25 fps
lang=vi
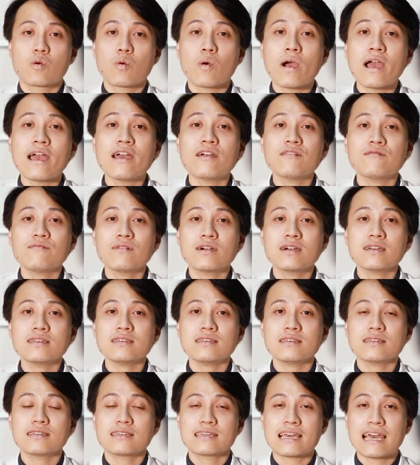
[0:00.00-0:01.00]
quá với
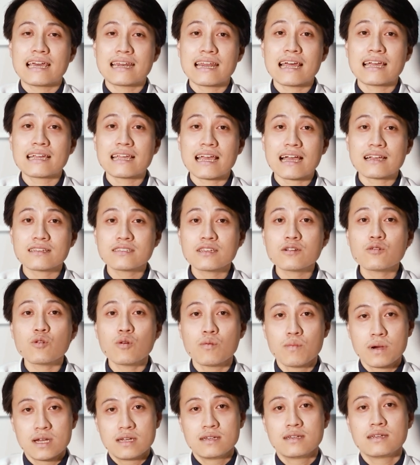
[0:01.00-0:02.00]
khả năng gắng sức
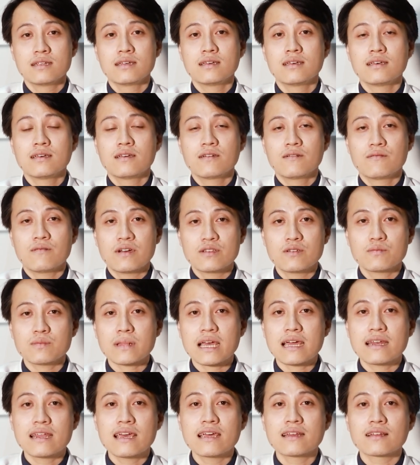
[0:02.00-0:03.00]
của mình và chúng
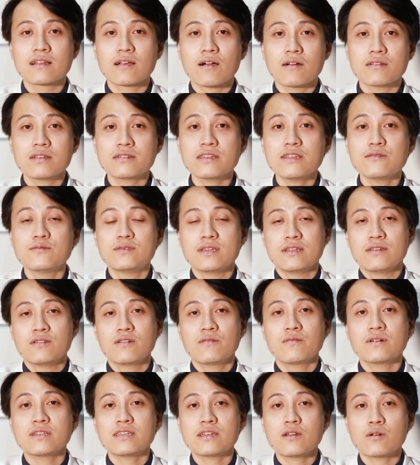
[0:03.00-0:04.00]
ta nên có những điều chỉnh
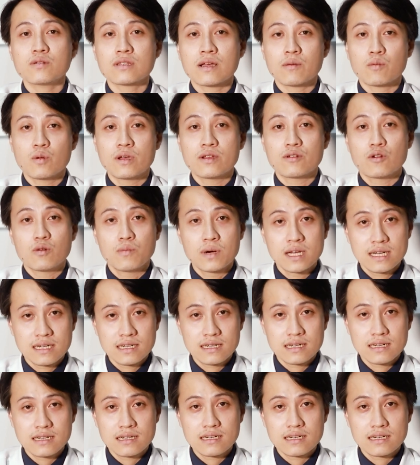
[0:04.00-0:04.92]
đối với chế độ tập luyện của mình.